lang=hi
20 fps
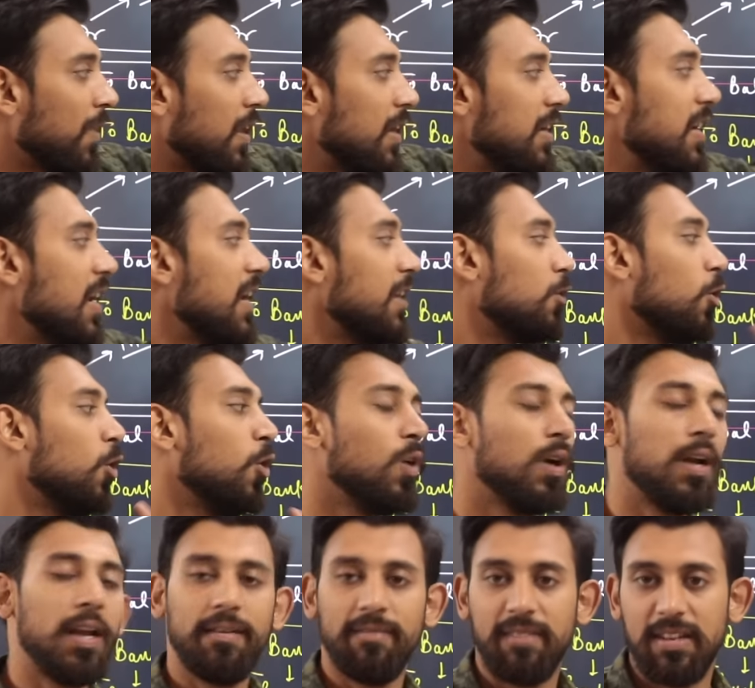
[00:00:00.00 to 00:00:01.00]
ये तो
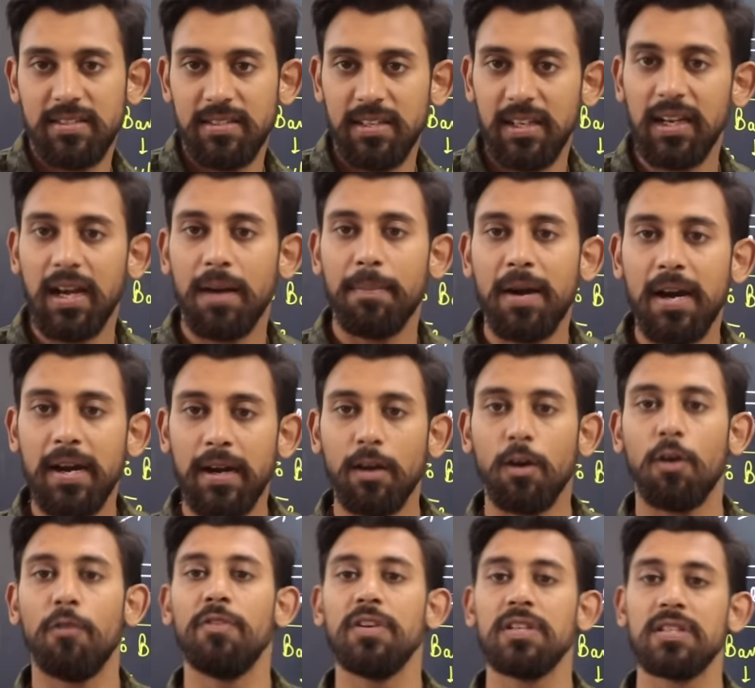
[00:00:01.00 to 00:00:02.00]
इन्वेस्टिंग का पार्ट है
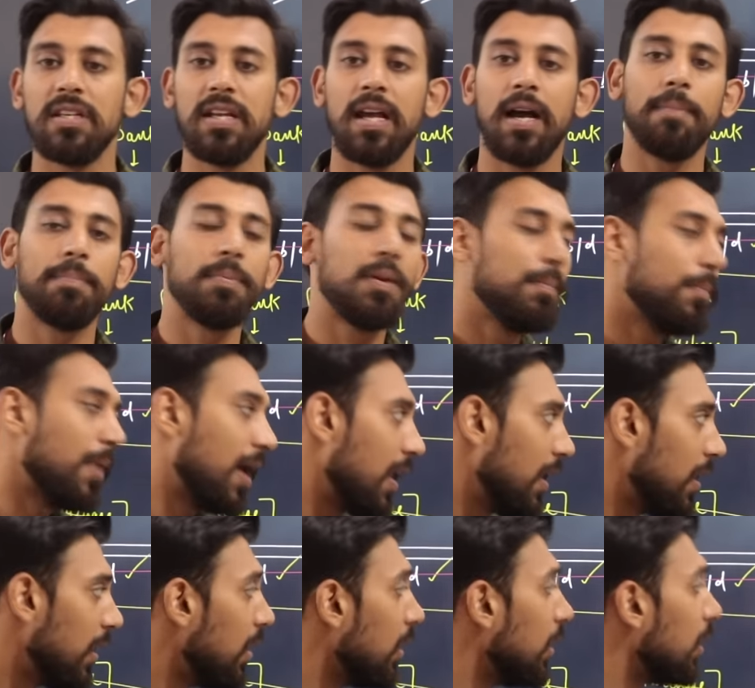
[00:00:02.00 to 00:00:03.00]
ऑब्वियसली आपने माल